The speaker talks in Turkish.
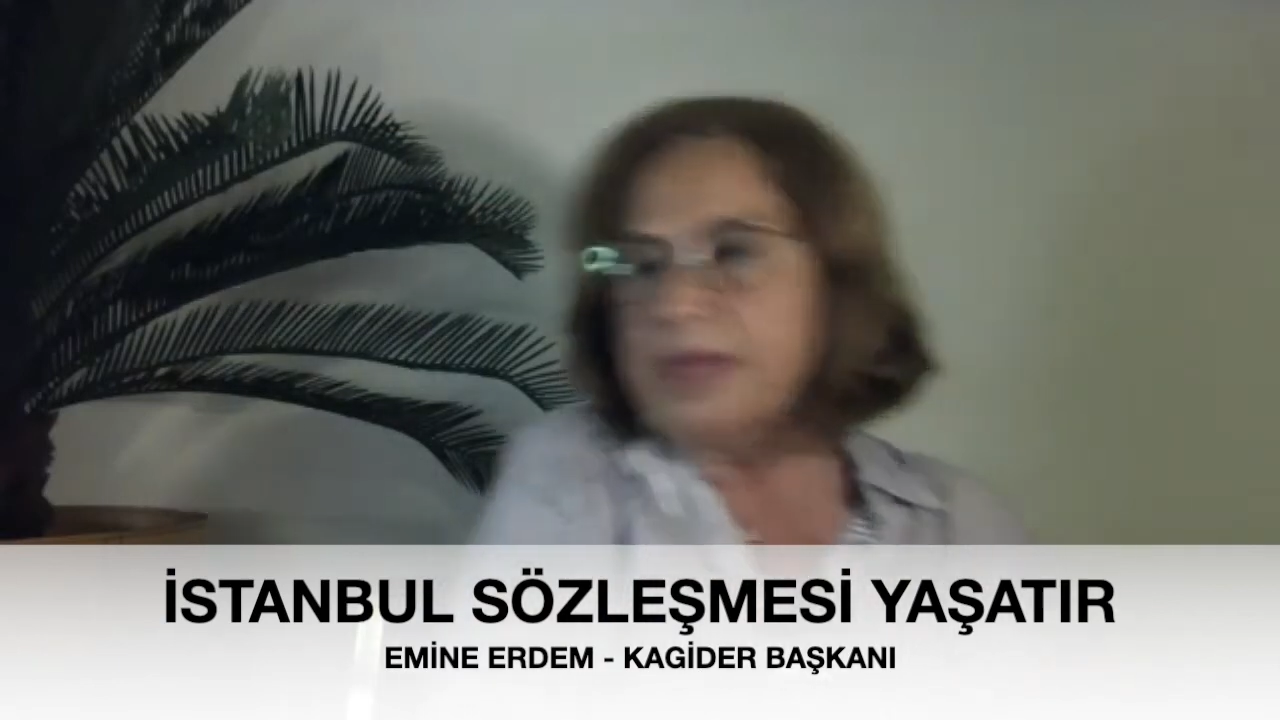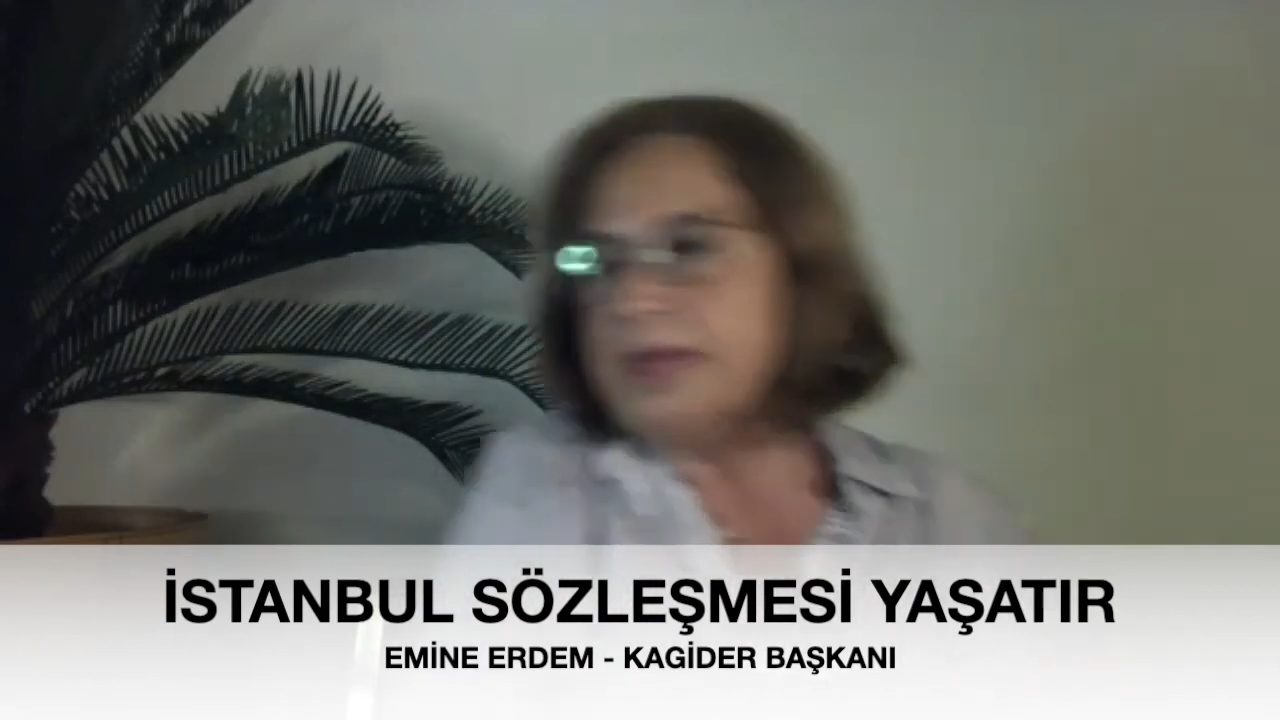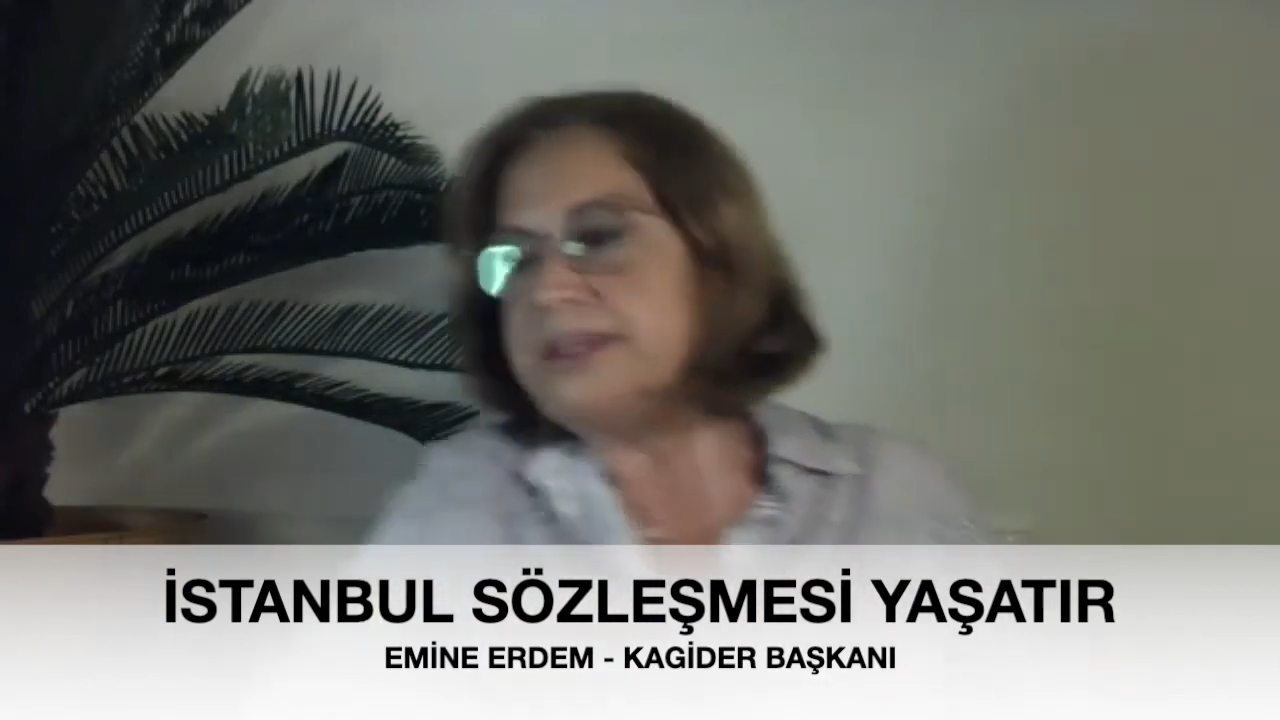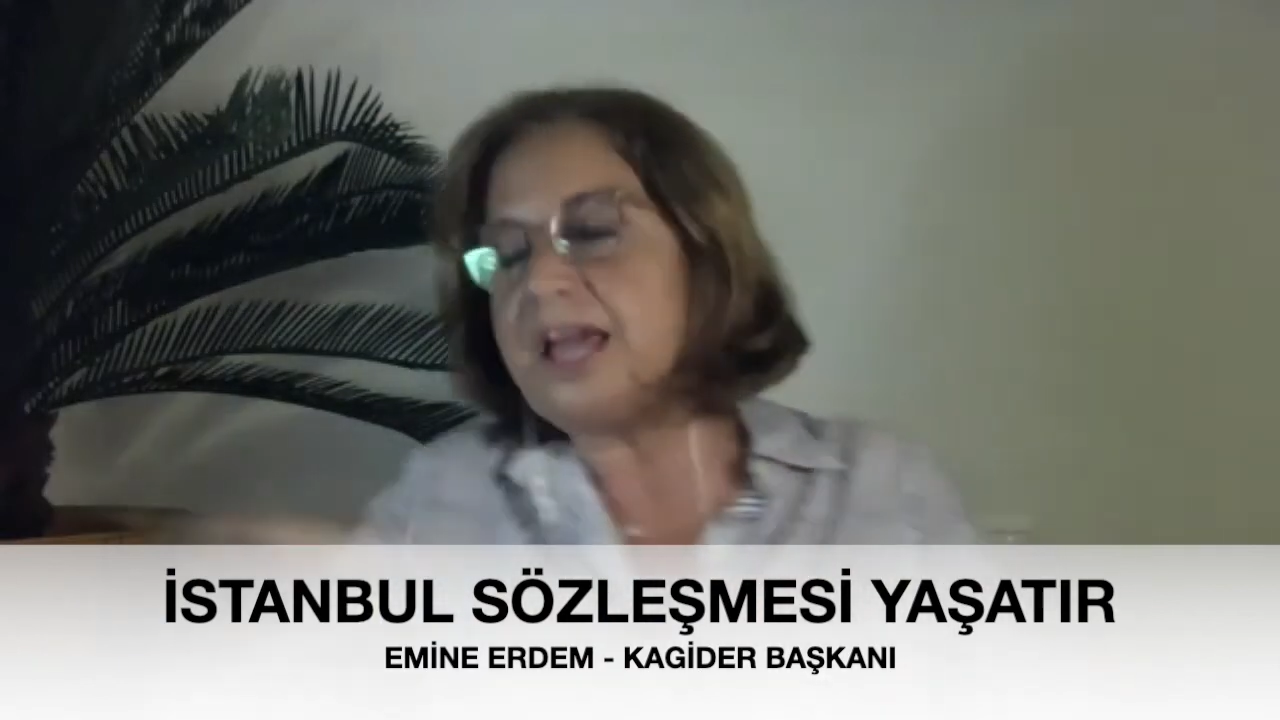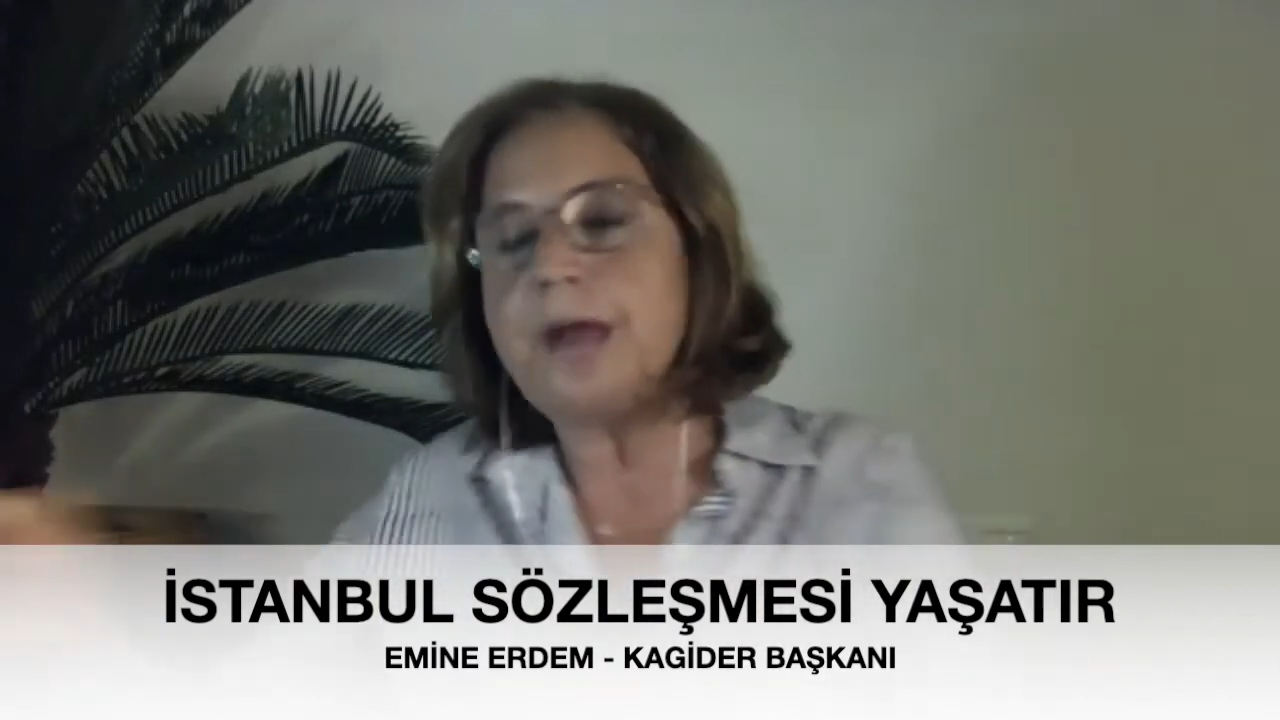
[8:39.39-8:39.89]

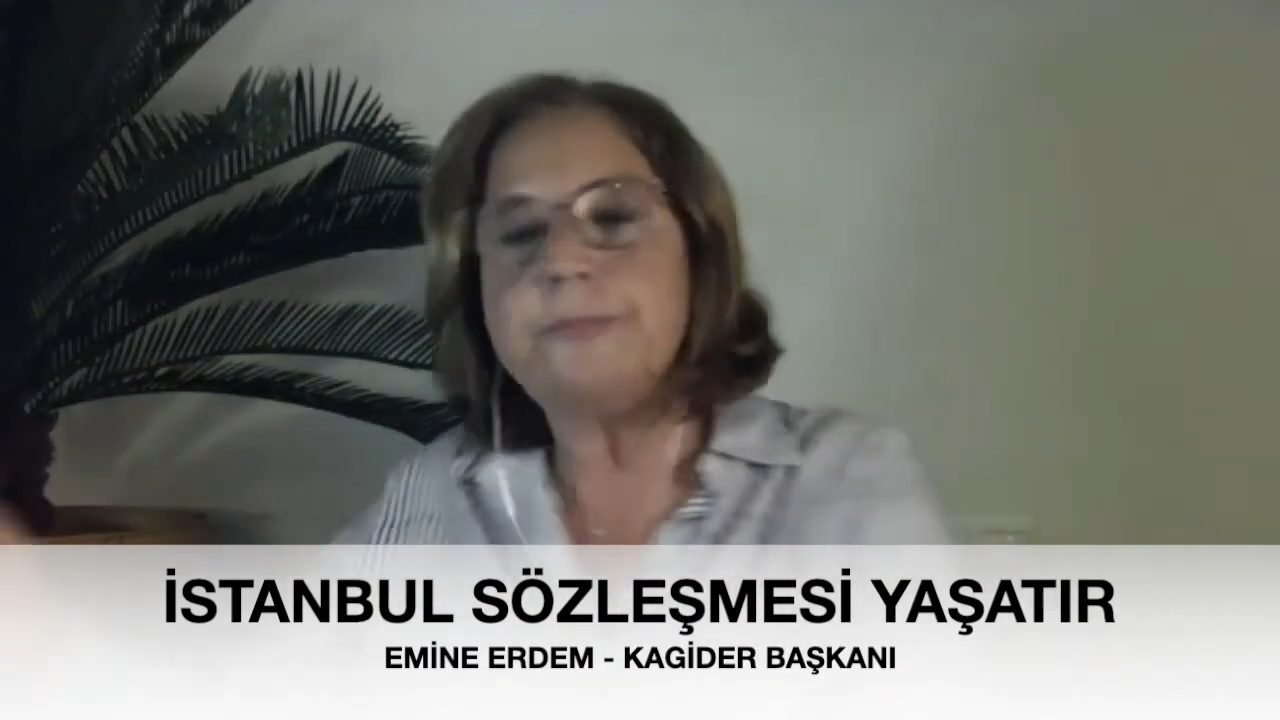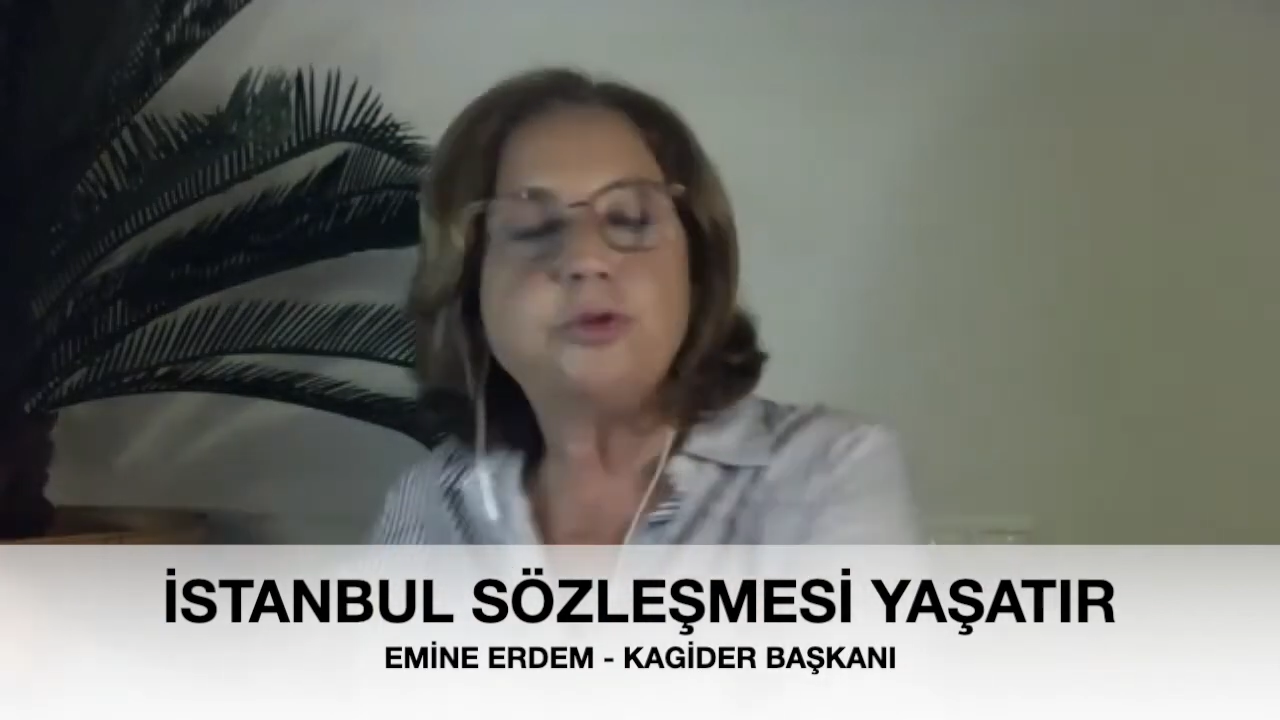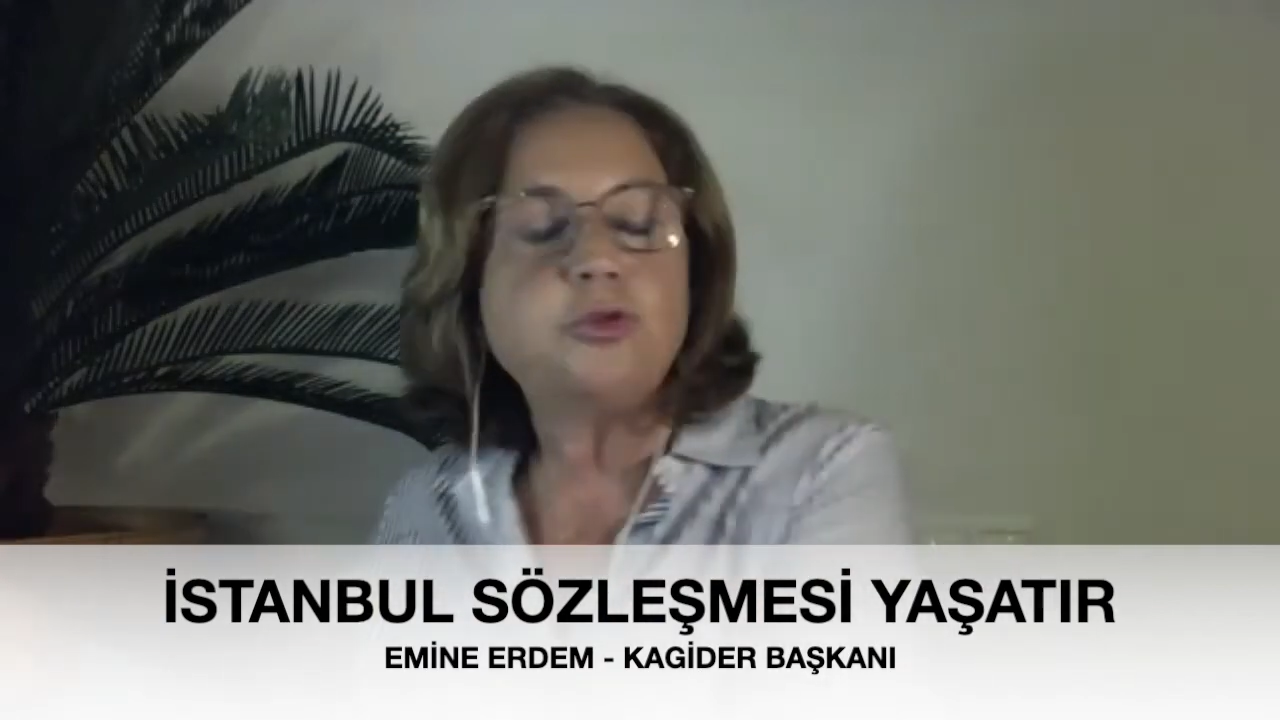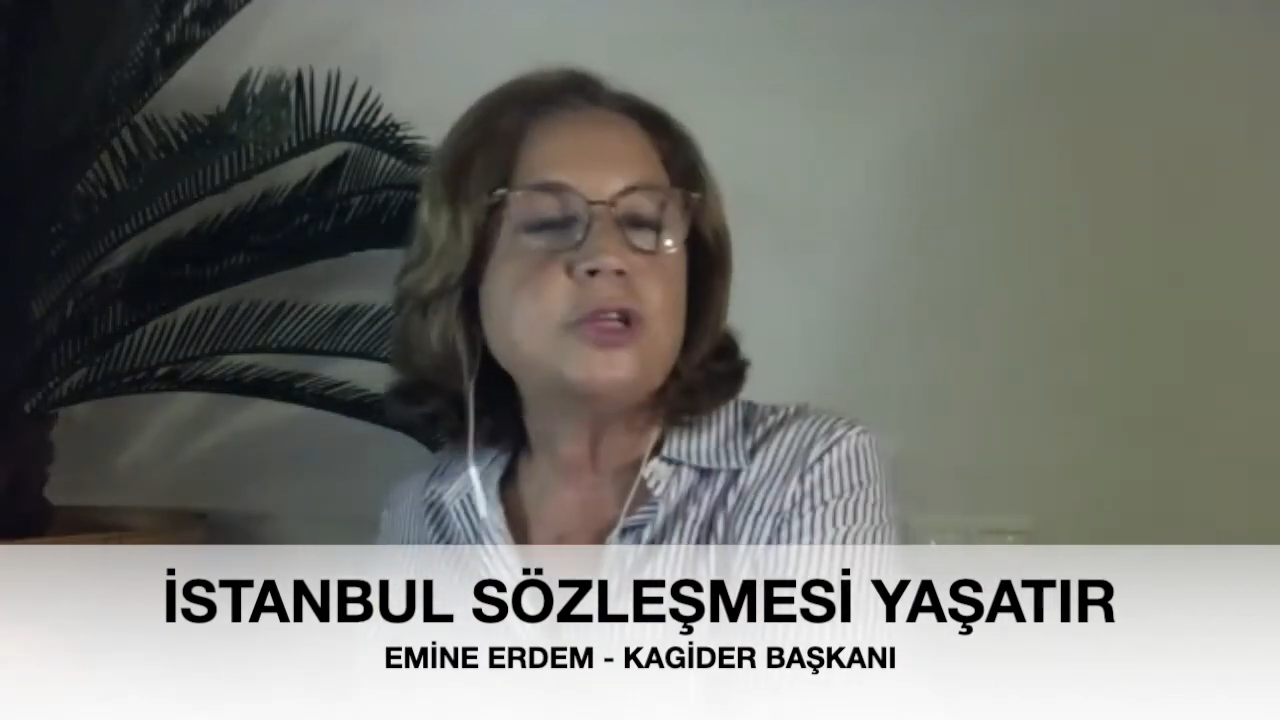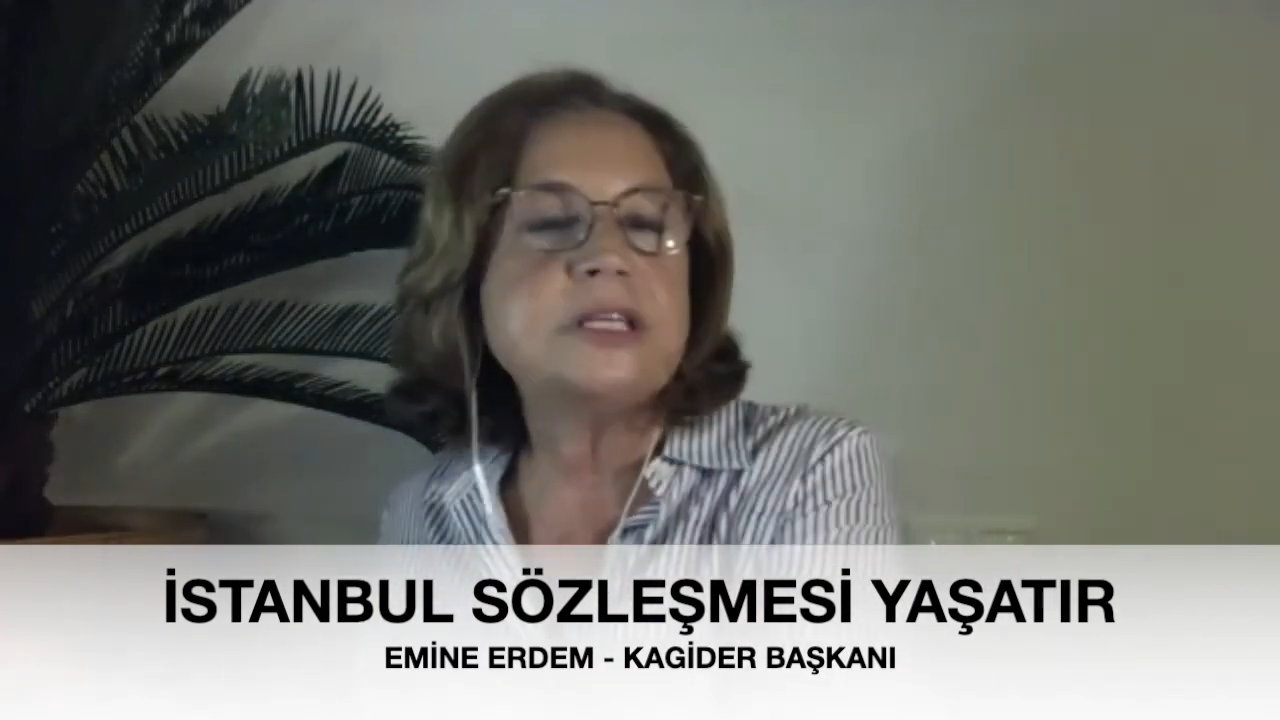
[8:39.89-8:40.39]
diğer bütün